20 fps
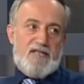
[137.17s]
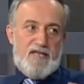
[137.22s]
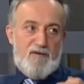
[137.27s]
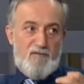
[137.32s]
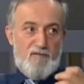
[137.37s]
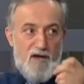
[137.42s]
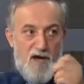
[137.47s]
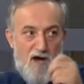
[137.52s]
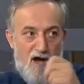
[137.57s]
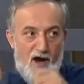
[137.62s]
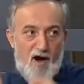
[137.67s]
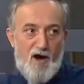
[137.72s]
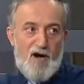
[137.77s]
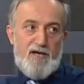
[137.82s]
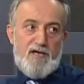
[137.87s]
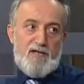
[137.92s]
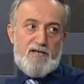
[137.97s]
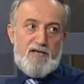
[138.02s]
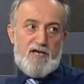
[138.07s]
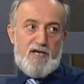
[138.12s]
kime
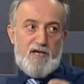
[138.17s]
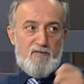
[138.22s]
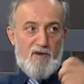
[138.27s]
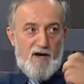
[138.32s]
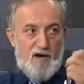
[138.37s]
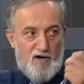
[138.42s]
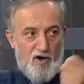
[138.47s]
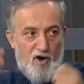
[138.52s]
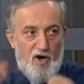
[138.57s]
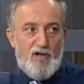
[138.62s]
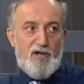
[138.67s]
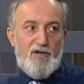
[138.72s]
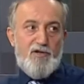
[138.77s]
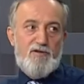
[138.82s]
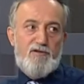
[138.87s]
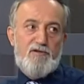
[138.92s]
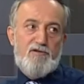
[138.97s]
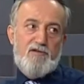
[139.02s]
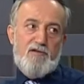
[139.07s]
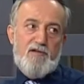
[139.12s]
ait, kime
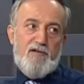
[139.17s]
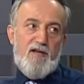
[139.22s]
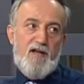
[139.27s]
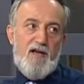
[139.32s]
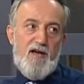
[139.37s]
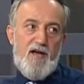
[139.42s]
kaldığını